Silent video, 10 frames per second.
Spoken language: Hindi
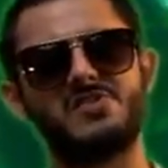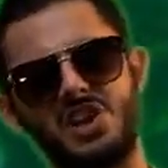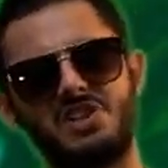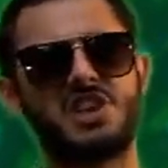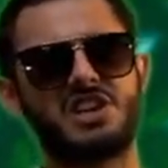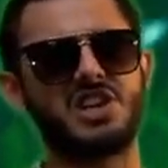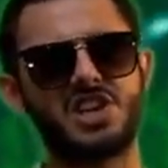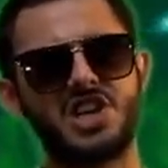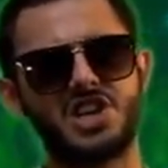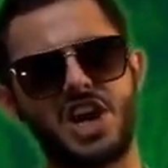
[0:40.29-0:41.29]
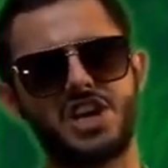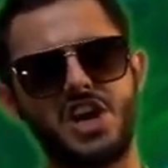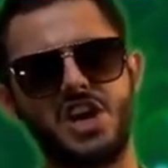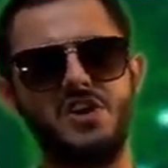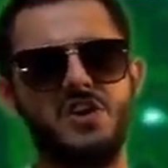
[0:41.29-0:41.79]
तेरी सांसें चली
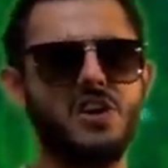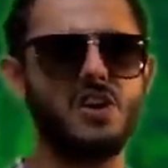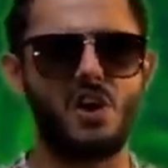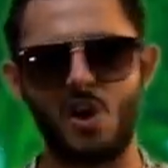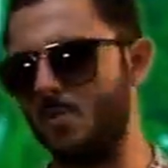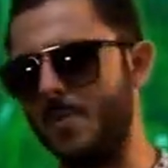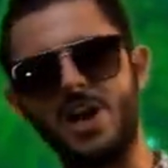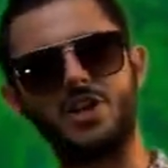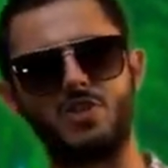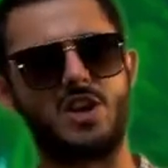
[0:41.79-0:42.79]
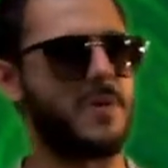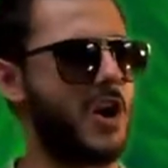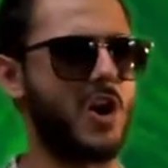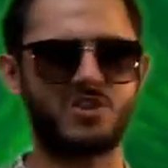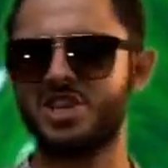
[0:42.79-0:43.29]
जाएंगी और रूपाली तुझे
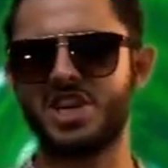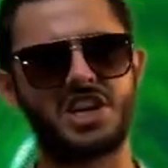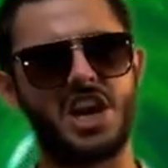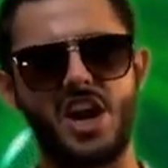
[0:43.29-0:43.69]
बिना ऑक्सीजन